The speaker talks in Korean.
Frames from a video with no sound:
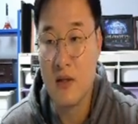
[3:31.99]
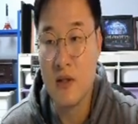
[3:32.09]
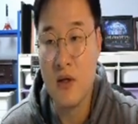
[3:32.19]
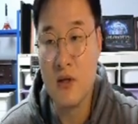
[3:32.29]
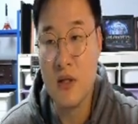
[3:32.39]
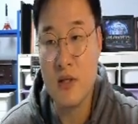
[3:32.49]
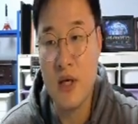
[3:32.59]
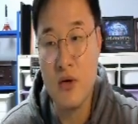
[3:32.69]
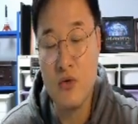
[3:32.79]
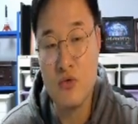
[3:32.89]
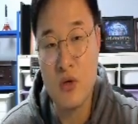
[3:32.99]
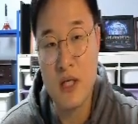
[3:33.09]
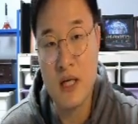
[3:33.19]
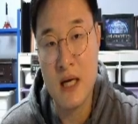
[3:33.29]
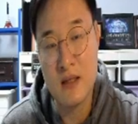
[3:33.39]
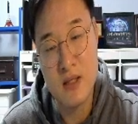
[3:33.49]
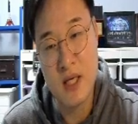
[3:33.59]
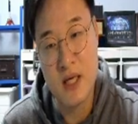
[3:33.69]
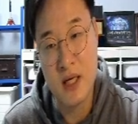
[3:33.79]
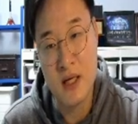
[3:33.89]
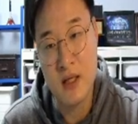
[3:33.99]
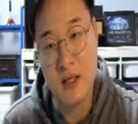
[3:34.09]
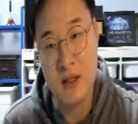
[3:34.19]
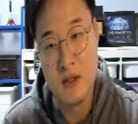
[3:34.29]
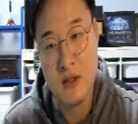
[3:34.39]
증여세 세율 구간이 같으니까